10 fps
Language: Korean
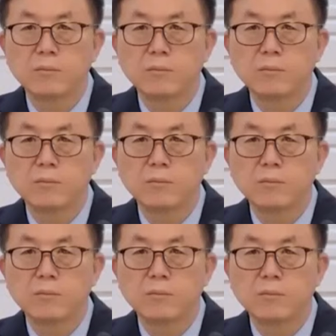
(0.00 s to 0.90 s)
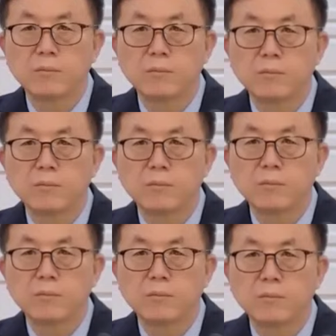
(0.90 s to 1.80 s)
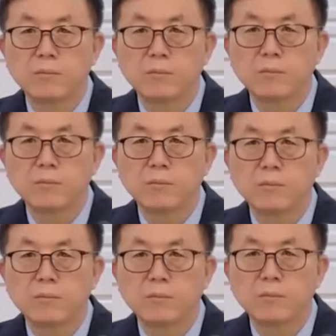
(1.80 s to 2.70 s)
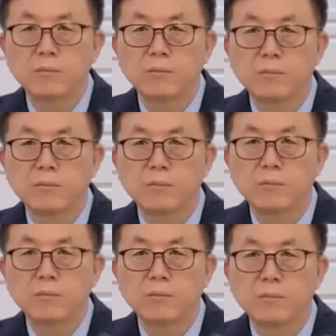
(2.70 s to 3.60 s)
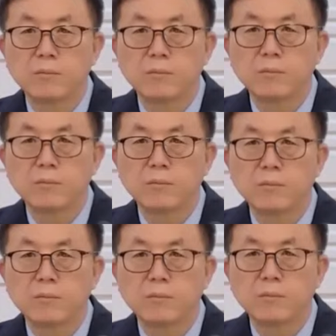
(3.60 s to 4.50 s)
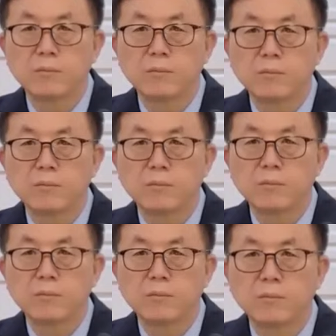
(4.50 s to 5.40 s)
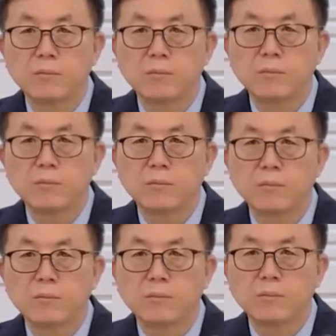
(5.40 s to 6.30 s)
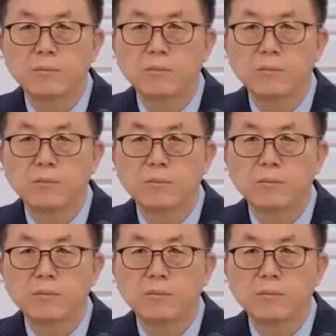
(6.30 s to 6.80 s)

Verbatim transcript: 그래서 교회의 축복을 놓치고 예배의 축복을 놓치면 인생이 헛되게 살아가는 겁니다.